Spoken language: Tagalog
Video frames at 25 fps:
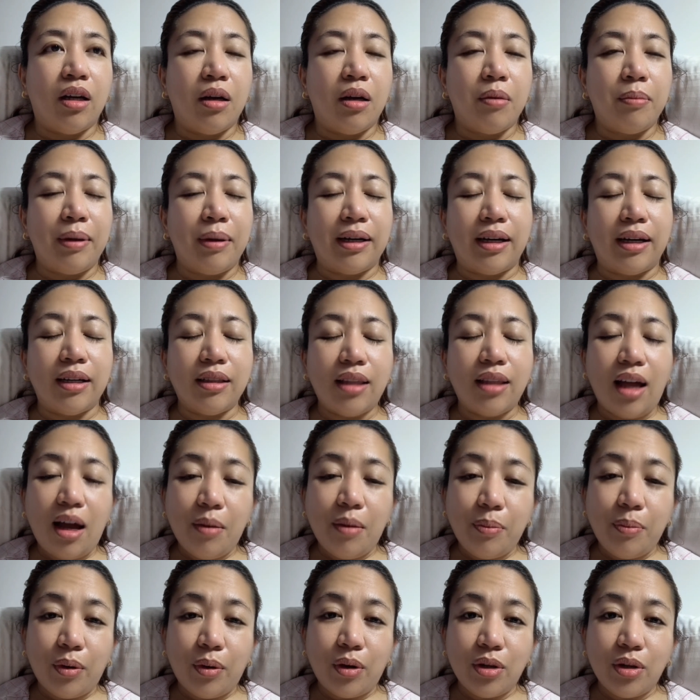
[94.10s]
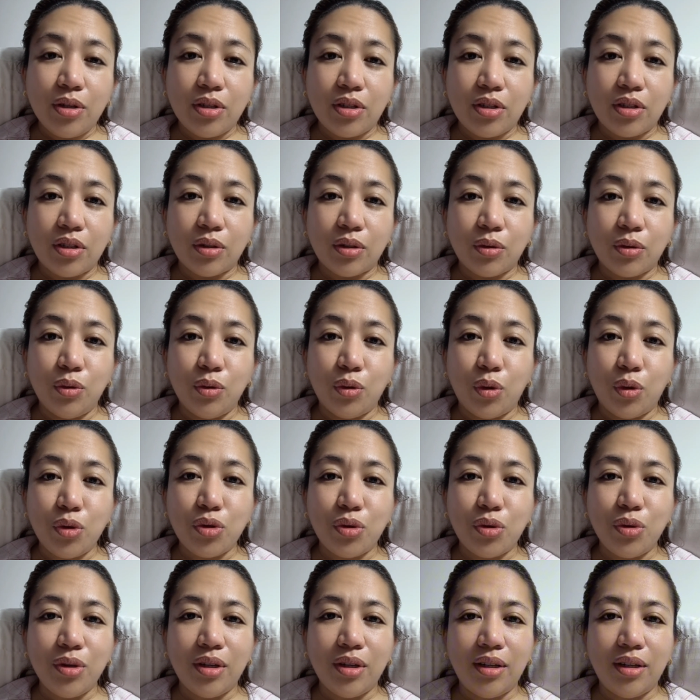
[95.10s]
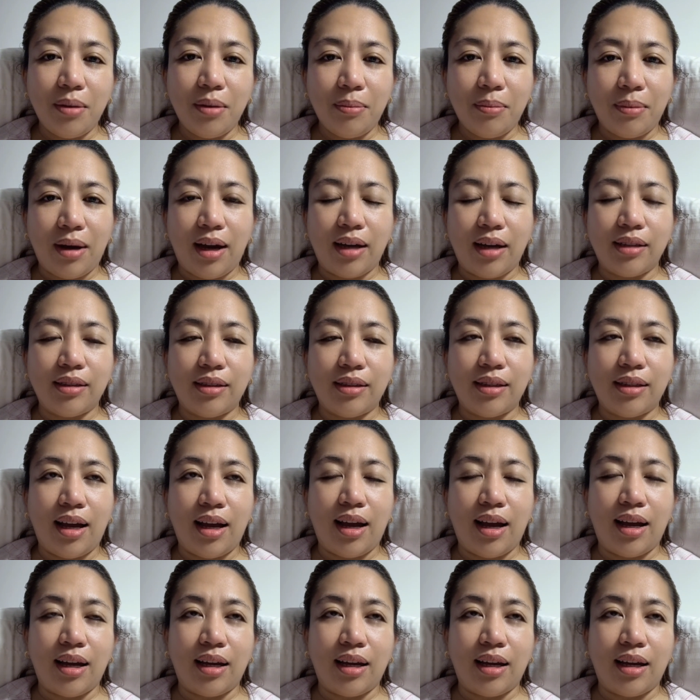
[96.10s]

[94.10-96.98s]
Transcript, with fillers: Pagkatapos, kung gusto niyo naman na